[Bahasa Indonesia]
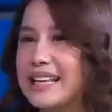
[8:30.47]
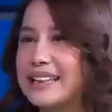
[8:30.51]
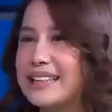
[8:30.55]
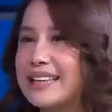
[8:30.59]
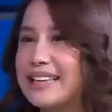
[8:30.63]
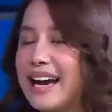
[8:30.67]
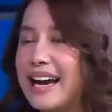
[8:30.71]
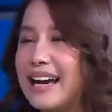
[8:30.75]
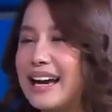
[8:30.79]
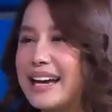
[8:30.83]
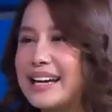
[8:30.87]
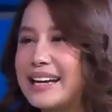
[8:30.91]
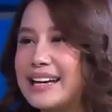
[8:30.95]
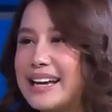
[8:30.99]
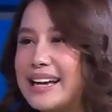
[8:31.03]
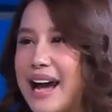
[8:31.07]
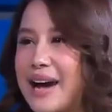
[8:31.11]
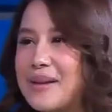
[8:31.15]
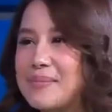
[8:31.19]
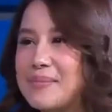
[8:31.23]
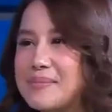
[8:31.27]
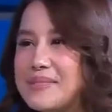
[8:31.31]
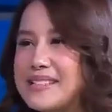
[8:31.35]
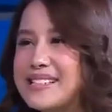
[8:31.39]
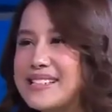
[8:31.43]
yang enggak
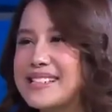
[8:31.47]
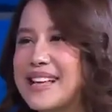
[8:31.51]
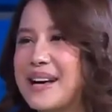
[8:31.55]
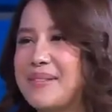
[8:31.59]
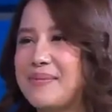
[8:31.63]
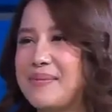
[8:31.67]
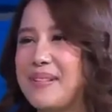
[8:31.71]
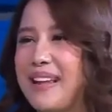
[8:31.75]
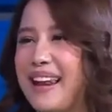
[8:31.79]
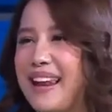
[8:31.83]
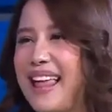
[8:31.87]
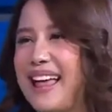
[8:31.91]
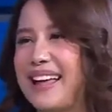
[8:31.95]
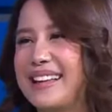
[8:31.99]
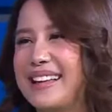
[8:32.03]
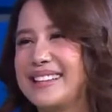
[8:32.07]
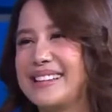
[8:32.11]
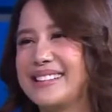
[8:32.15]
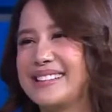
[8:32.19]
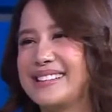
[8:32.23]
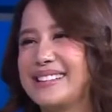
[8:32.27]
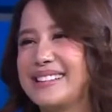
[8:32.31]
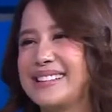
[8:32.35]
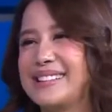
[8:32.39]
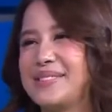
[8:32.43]
bisa pelan.
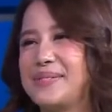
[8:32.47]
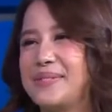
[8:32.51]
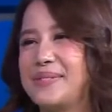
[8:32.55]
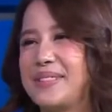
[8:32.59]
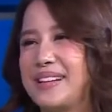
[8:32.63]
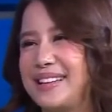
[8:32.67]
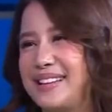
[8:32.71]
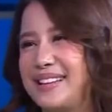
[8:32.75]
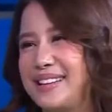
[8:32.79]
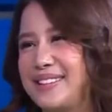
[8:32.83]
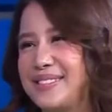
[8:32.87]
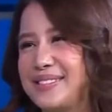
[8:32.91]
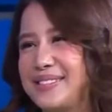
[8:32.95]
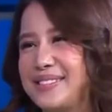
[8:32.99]
Seperti itu.